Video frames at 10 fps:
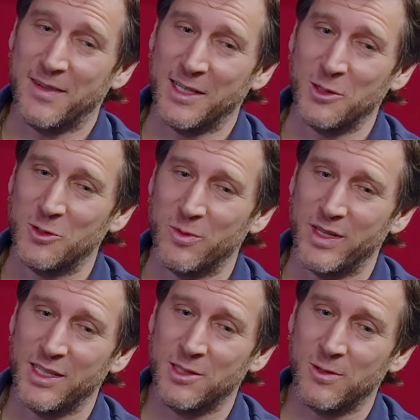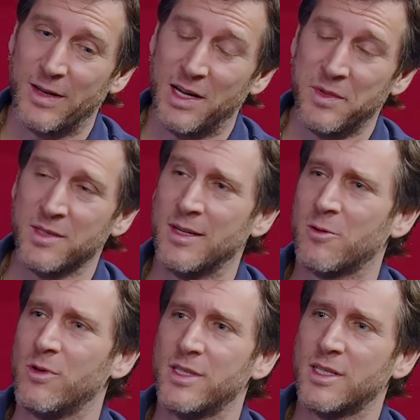falando sobre isso, é a mesma
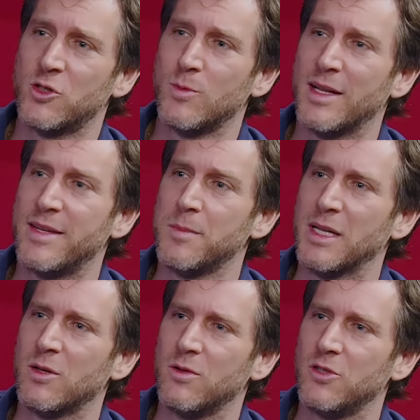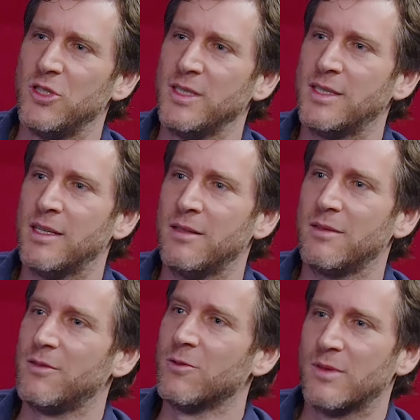coisa de uma dermatologista
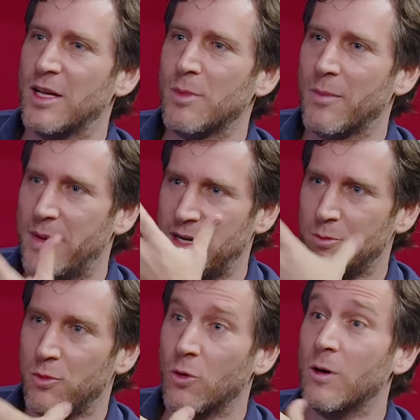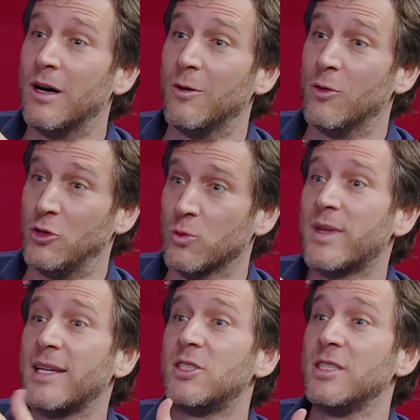não ter uma pele boa, ou de um
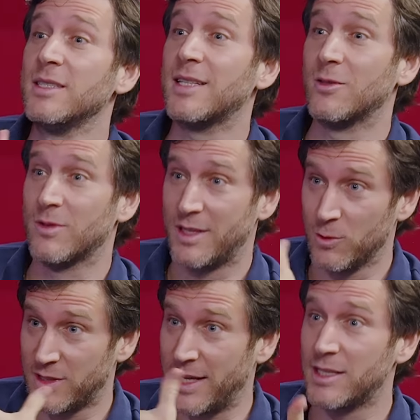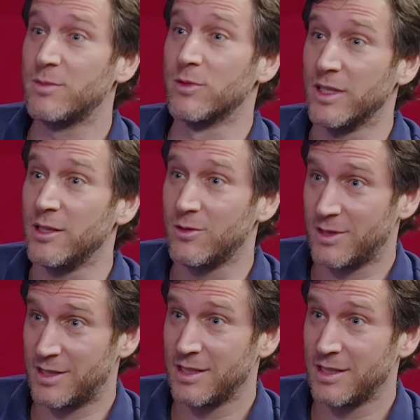dentista não Sim. ter os dentes bonitos.